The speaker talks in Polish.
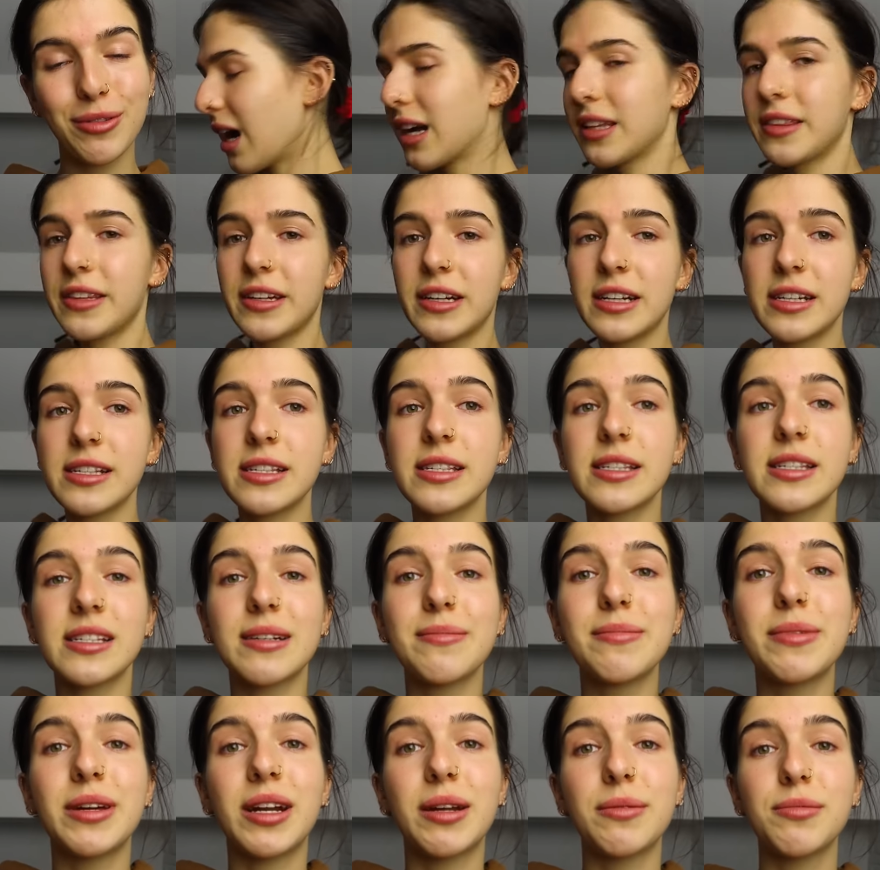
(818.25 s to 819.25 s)
A teraz
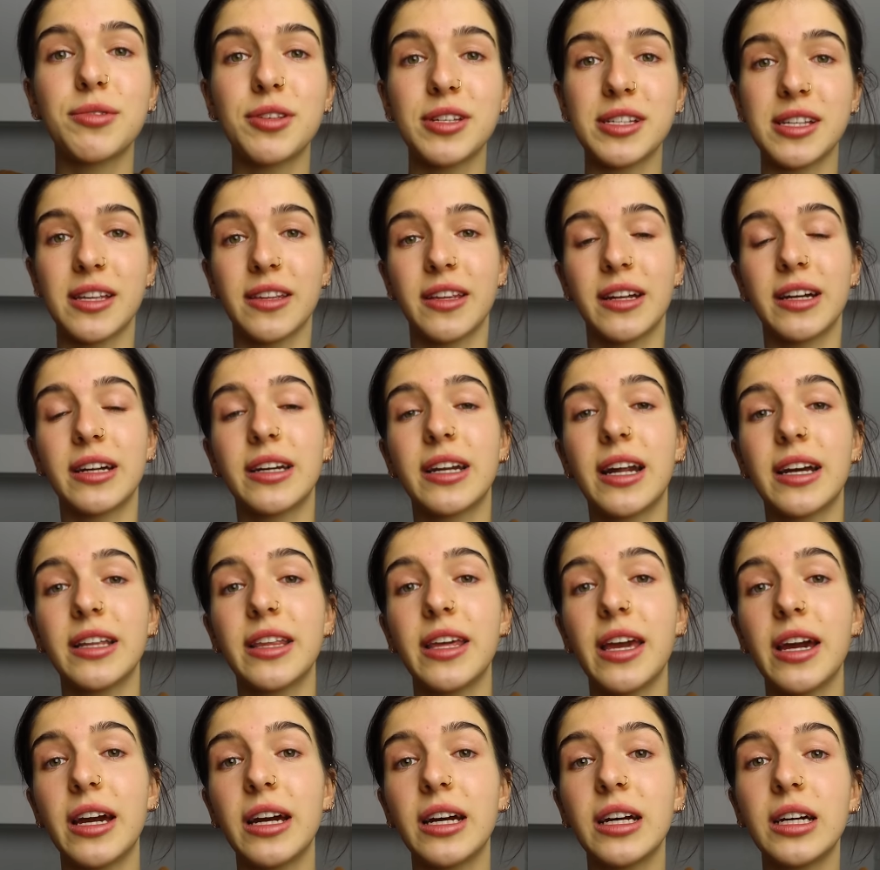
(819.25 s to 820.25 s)
zabieram się za
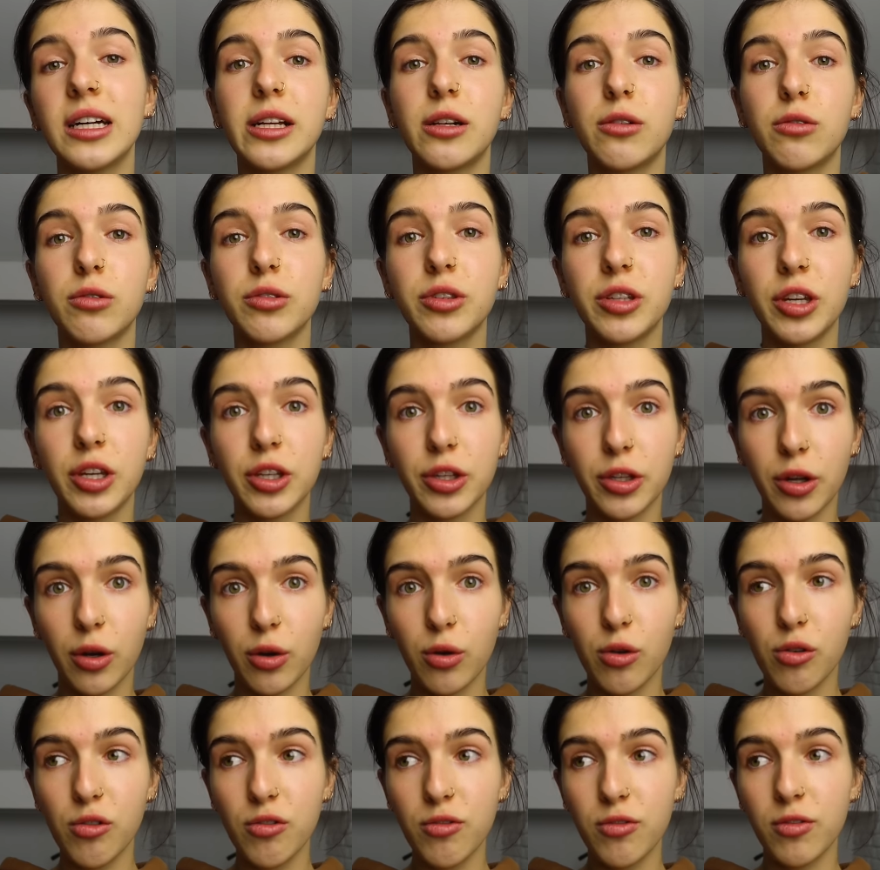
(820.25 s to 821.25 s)
nagranie kilku
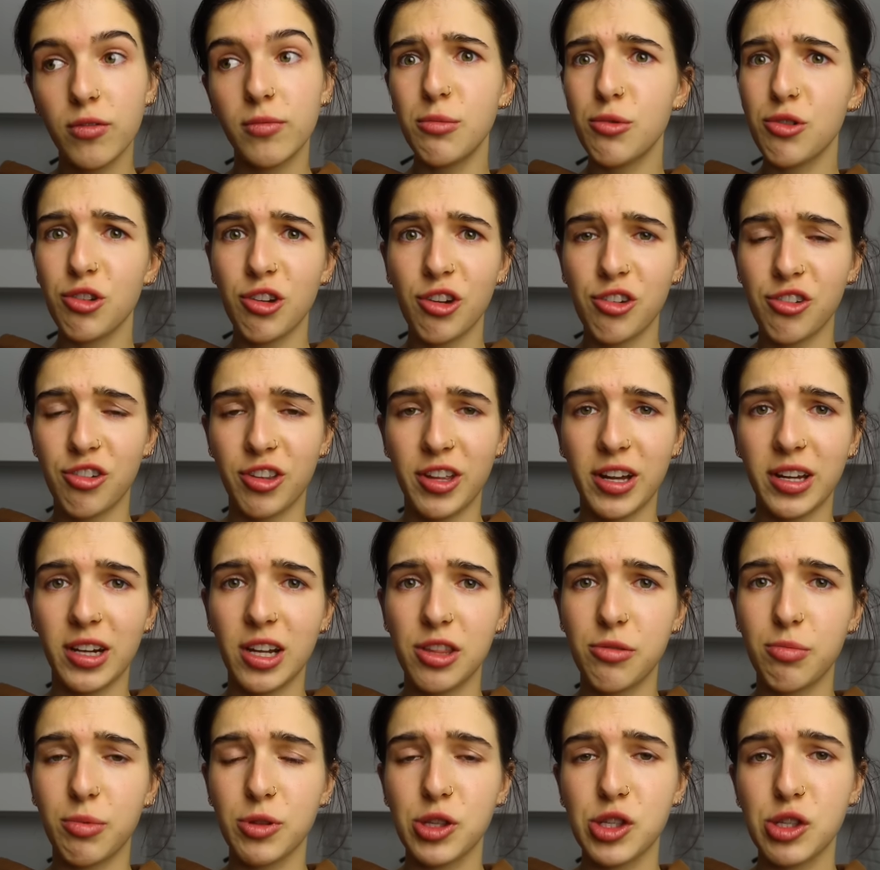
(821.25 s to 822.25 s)
TikToków i muszę jeszcze
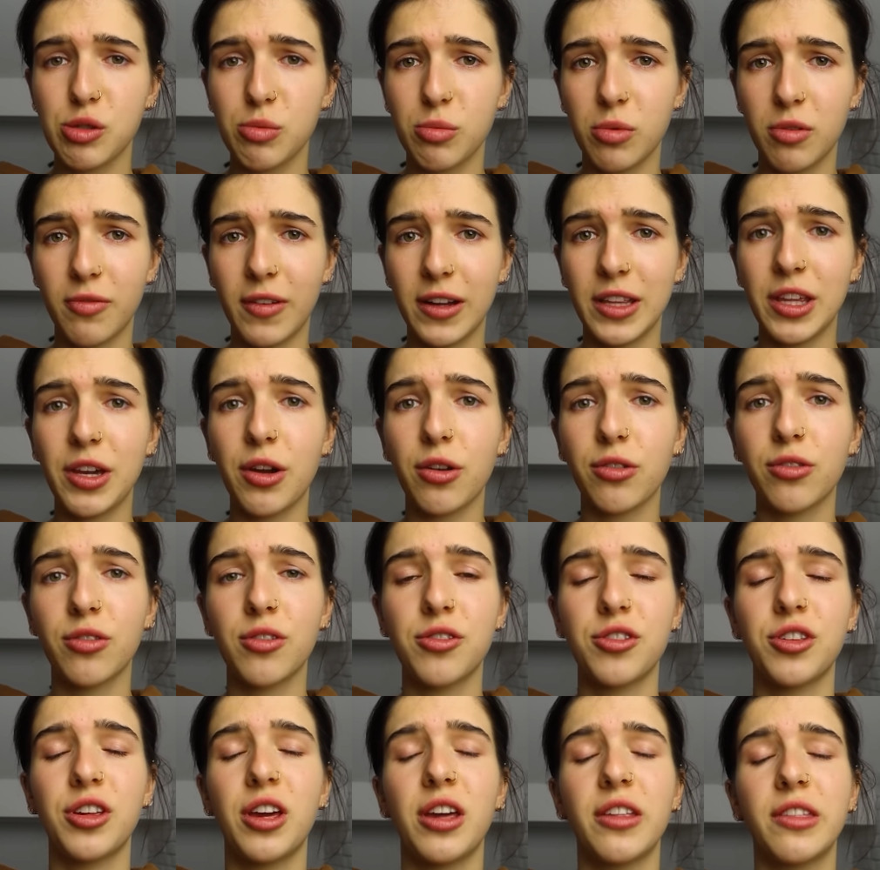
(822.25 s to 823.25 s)
nagrać podsumowanie
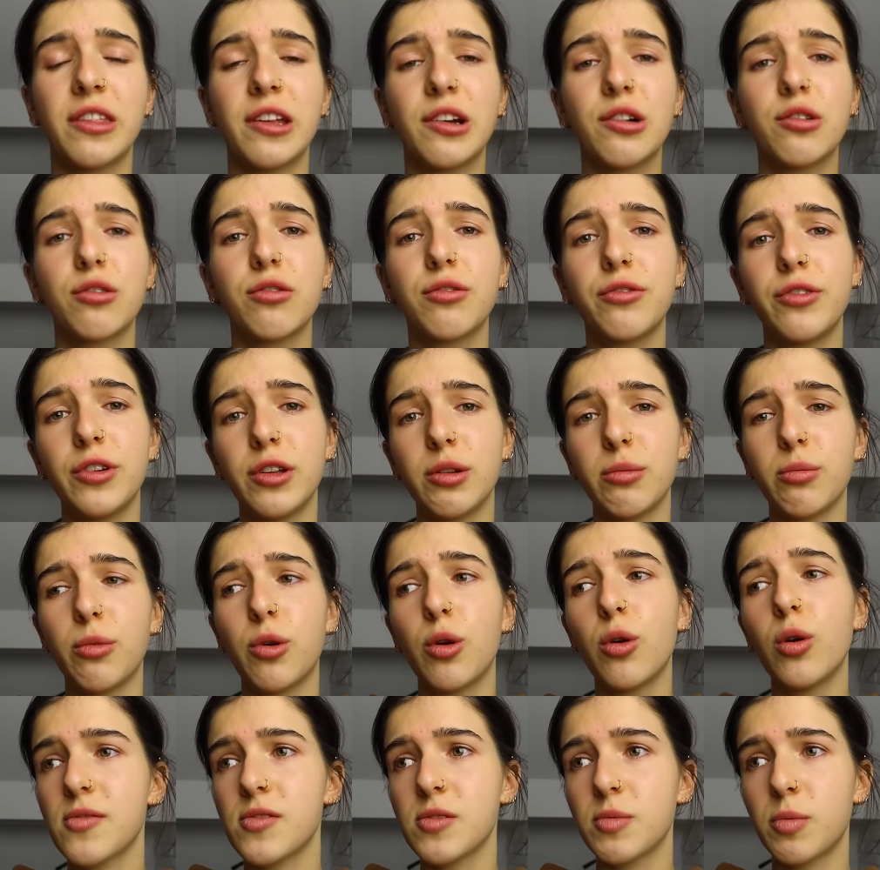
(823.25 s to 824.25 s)
odnośnie jednego
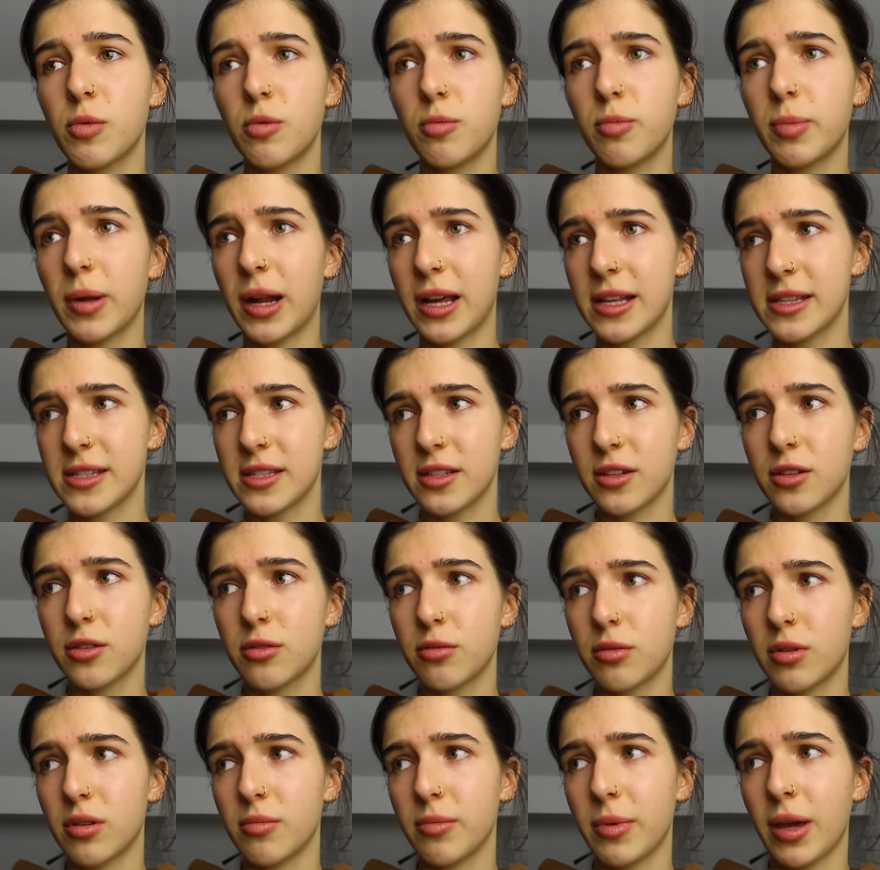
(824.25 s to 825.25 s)
filmu współpracy,
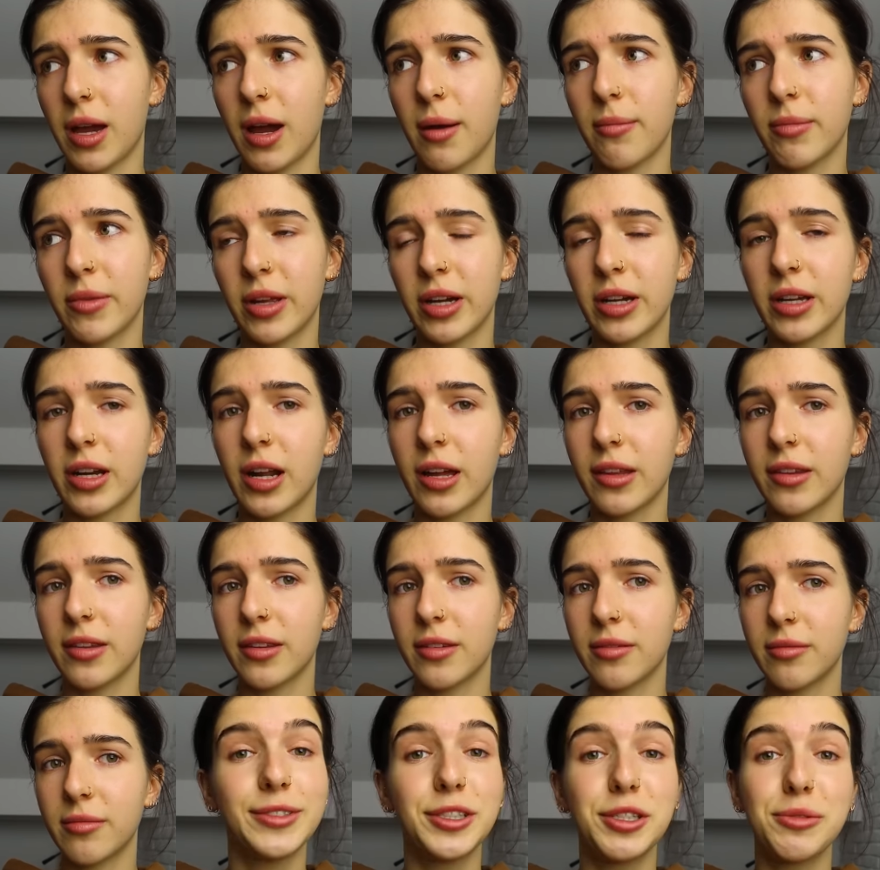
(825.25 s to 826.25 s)
który miałam nagrany.
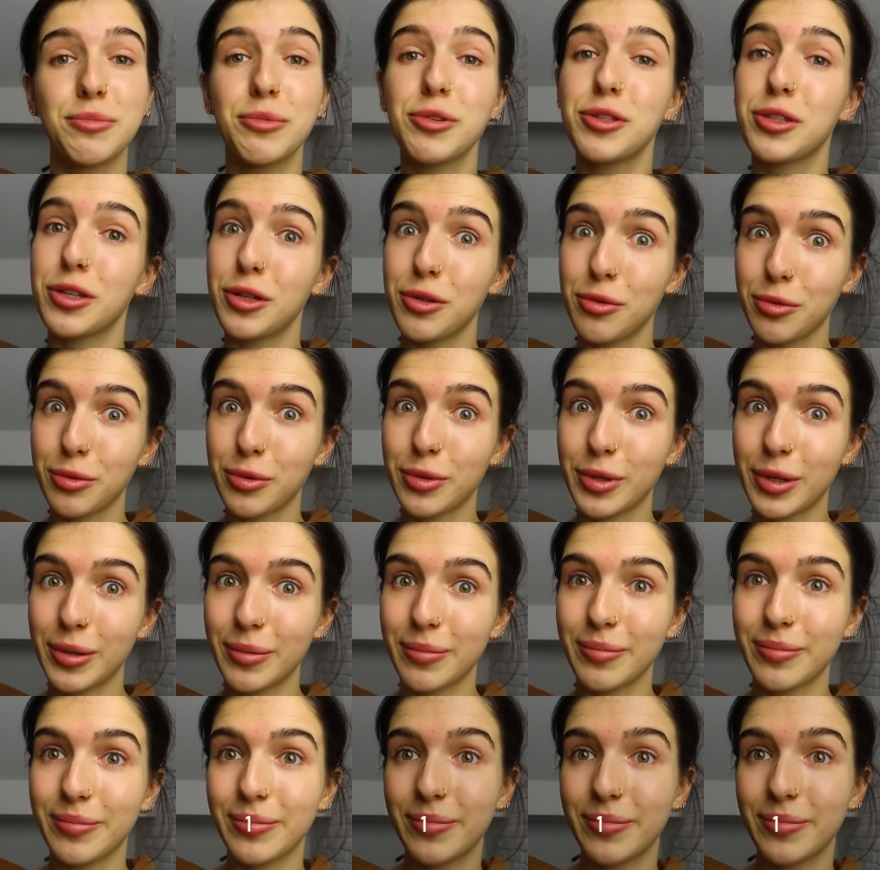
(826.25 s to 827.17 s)
Widzimy się jutro.